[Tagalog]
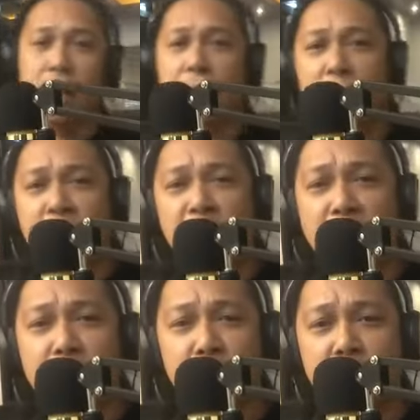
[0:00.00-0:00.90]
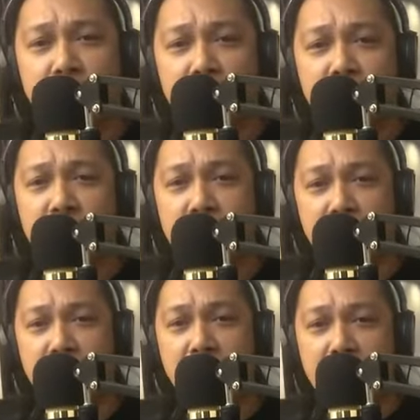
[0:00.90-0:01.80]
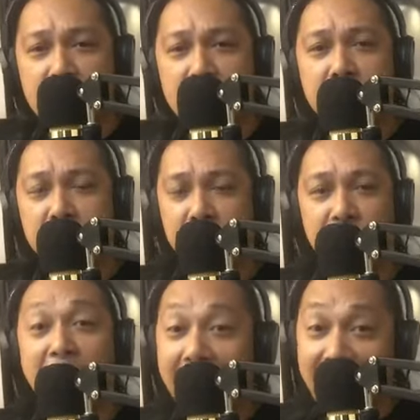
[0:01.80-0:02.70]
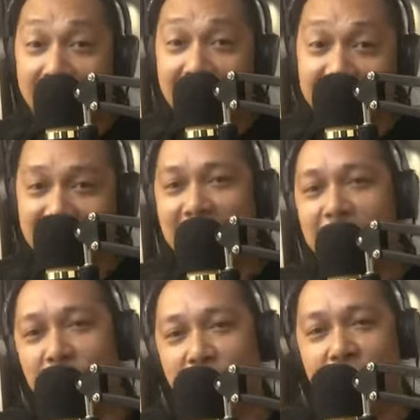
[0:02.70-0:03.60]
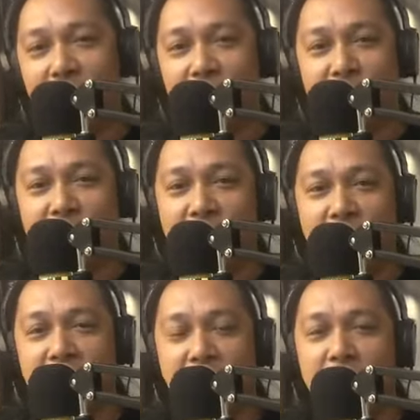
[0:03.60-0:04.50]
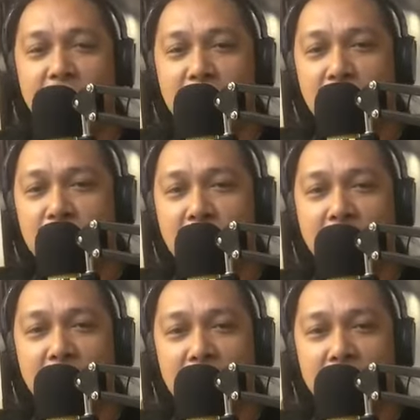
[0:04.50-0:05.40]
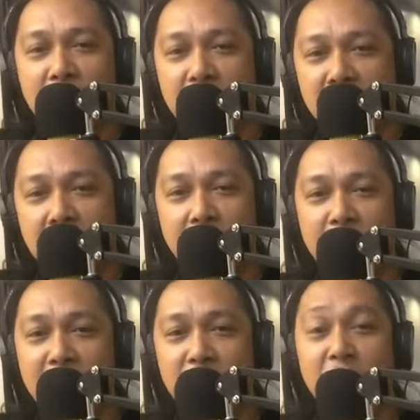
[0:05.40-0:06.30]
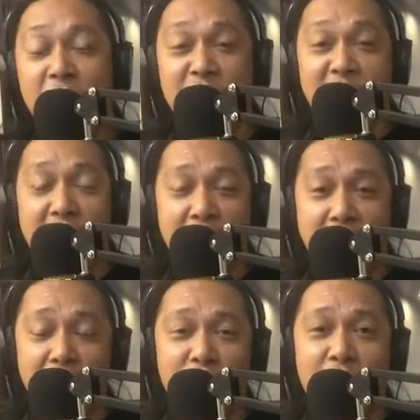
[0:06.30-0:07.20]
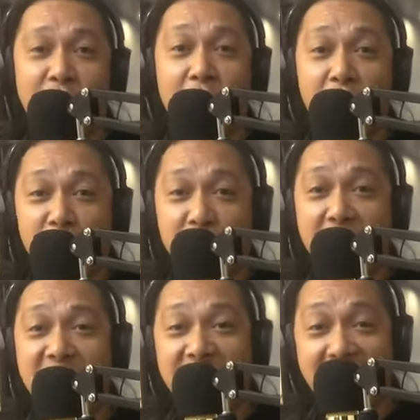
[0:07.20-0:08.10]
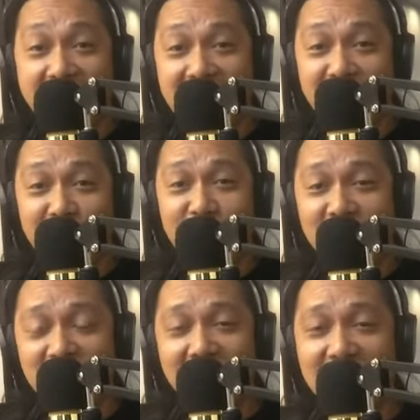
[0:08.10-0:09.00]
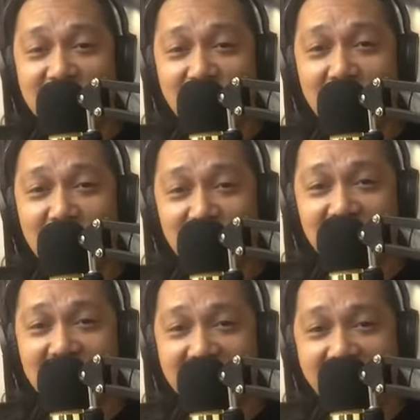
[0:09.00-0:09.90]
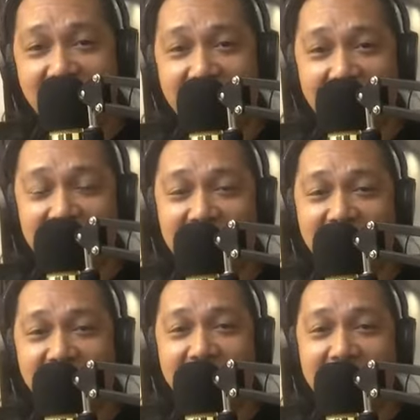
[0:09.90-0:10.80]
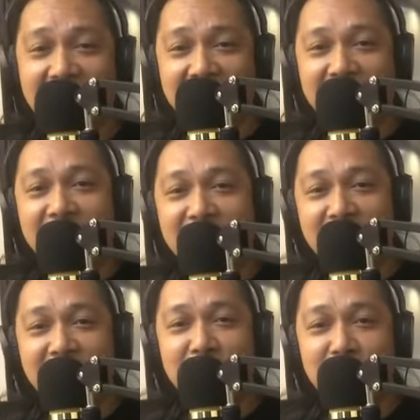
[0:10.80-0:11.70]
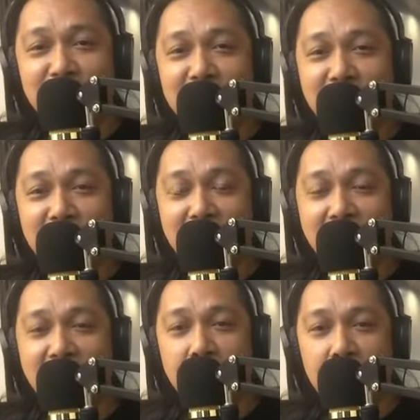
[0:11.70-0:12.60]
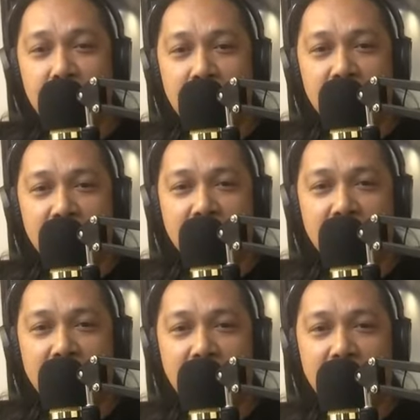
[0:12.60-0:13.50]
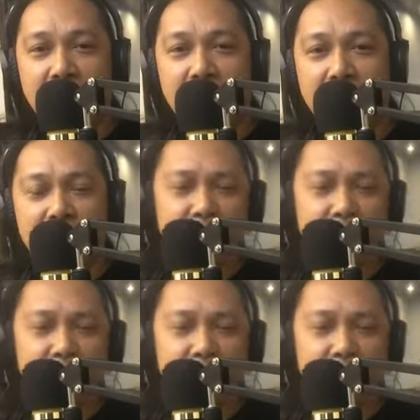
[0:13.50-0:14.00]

Villio. Oh, Glenn. Glenn Garivillo. Uh, shout out also kay Saivil. Oy, Encorn Vayet. Kumusta ka dya, Vayet? No? Eh, kumusta ko diha? Ah...